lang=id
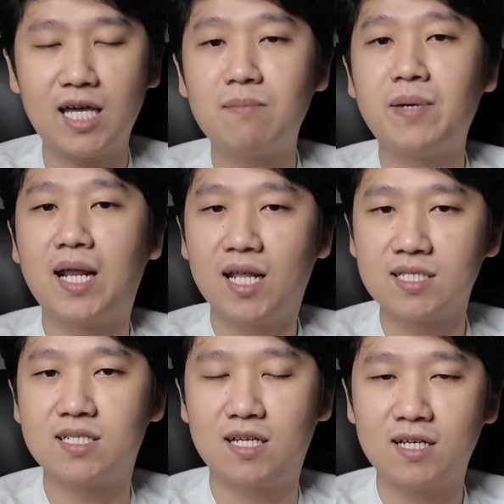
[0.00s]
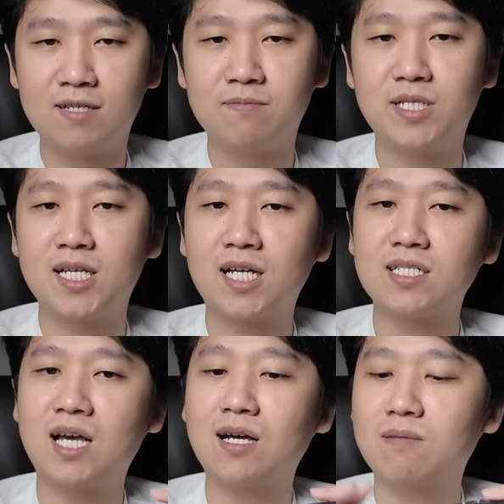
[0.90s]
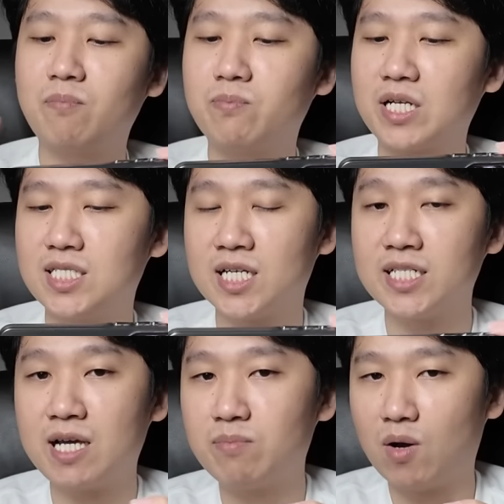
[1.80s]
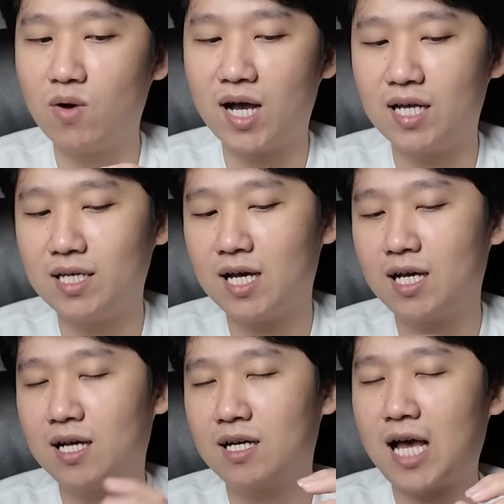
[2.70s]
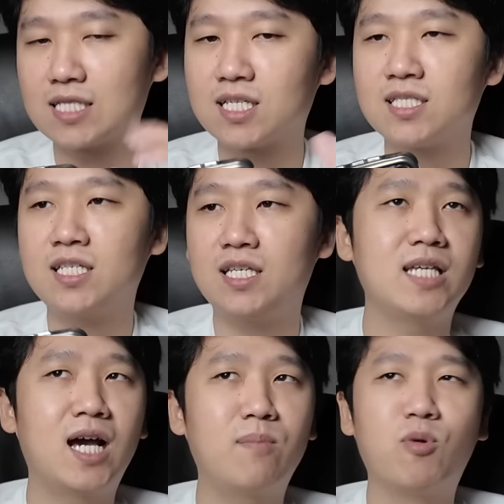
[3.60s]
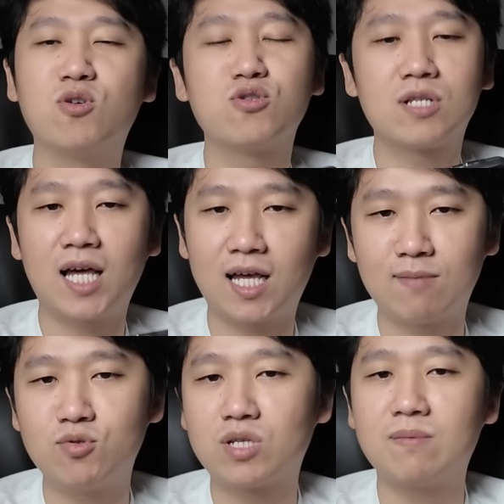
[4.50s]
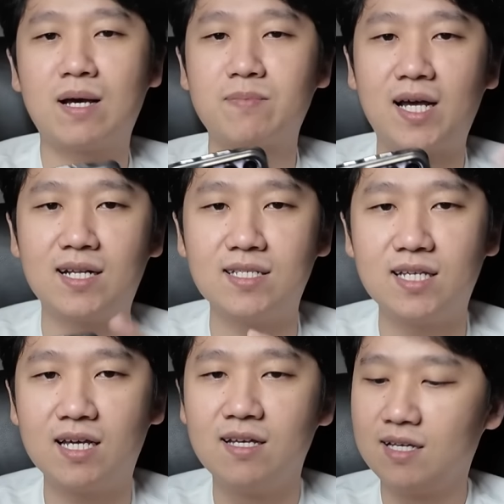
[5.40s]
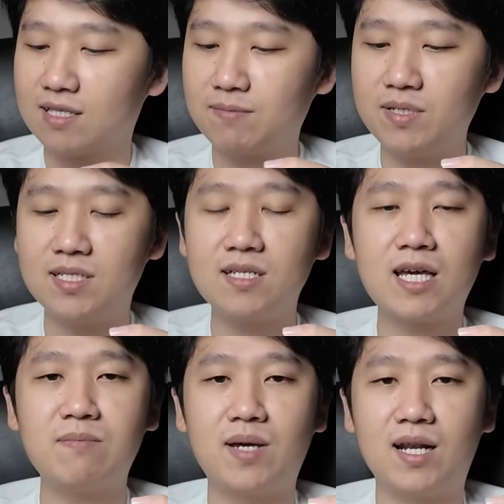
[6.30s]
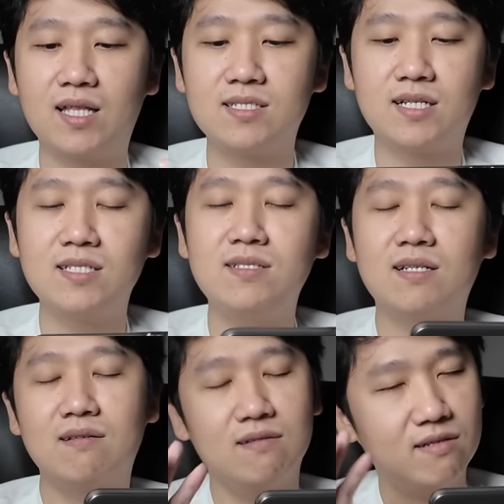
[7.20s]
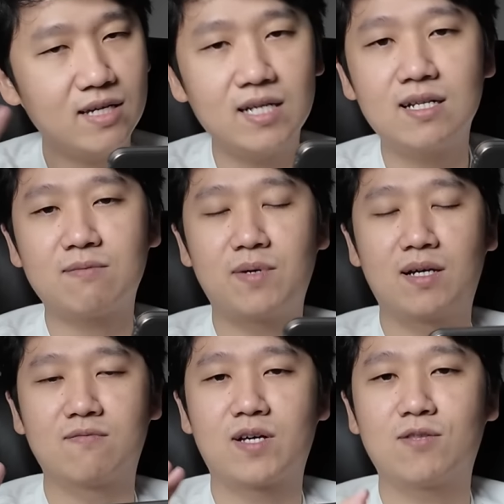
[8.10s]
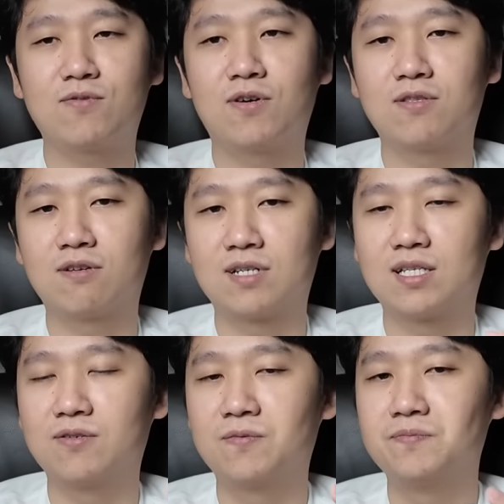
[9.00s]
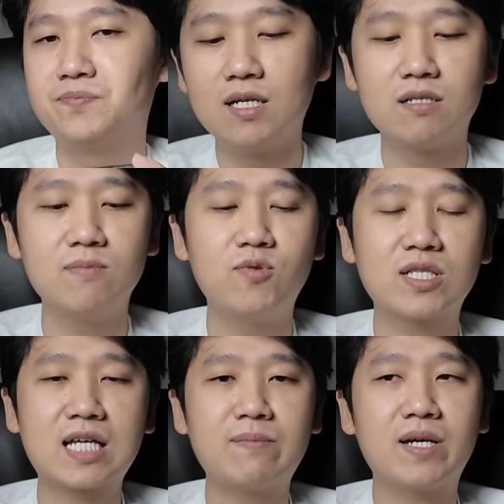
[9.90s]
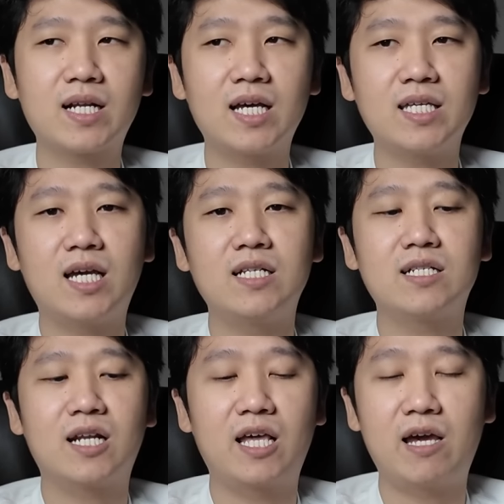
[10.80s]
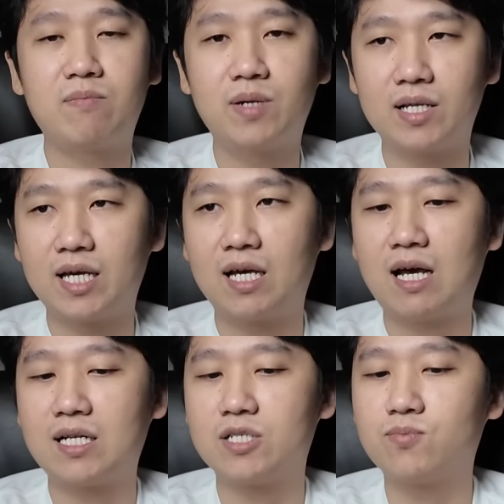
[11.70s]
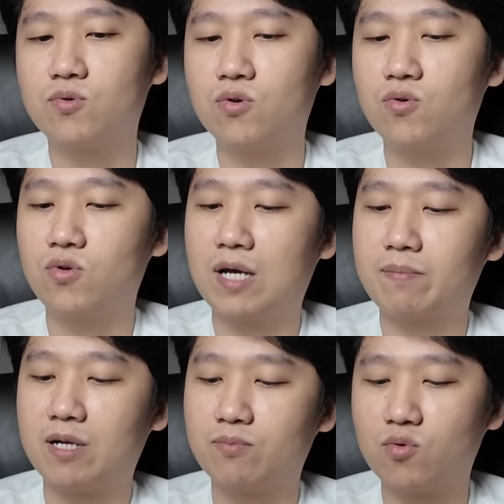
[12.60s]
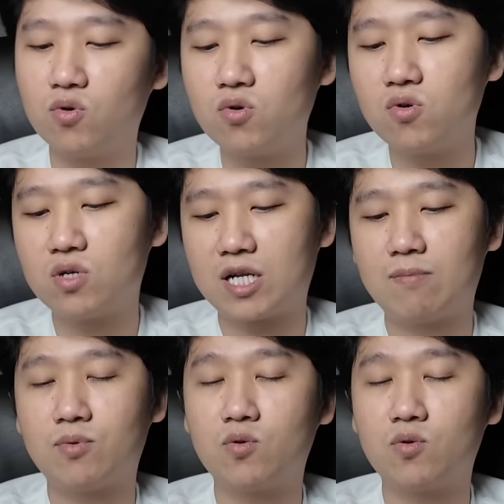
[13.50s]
kayak balance ya biasanya kan yang kencengan yang bawah yang atas nih ya bonus lah kamu terima apa adanya tapi di sini kayak balance jadi enak banget waktu nonton gitu Dibuat kamera ya ini reliable ya, ada 10 80 60